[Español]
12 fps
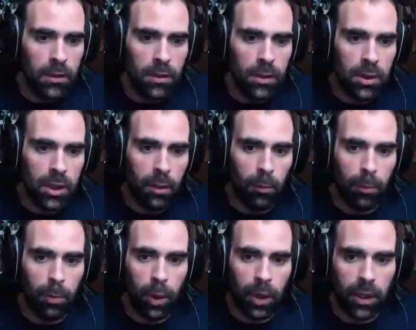lo tiramos
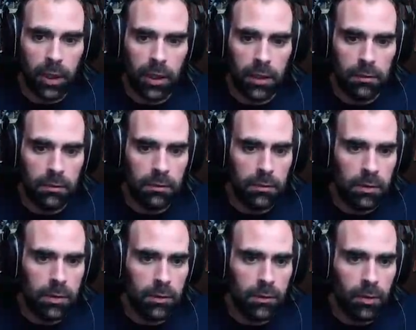por aquí.
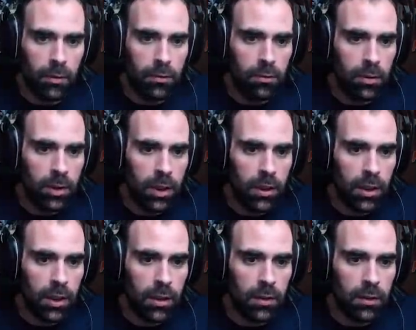No. ¿Y a
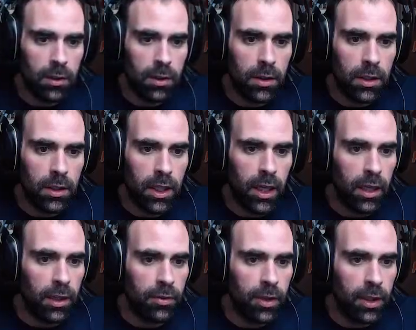este? ¿Qué hay que
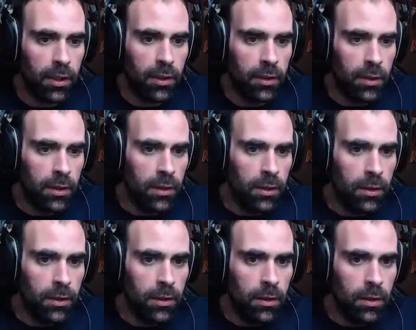hacer?
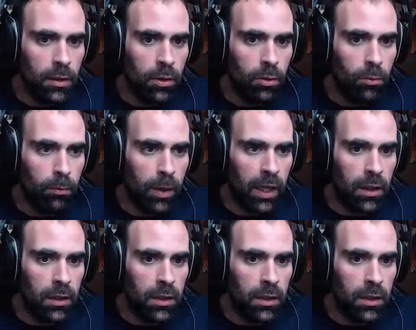Vale.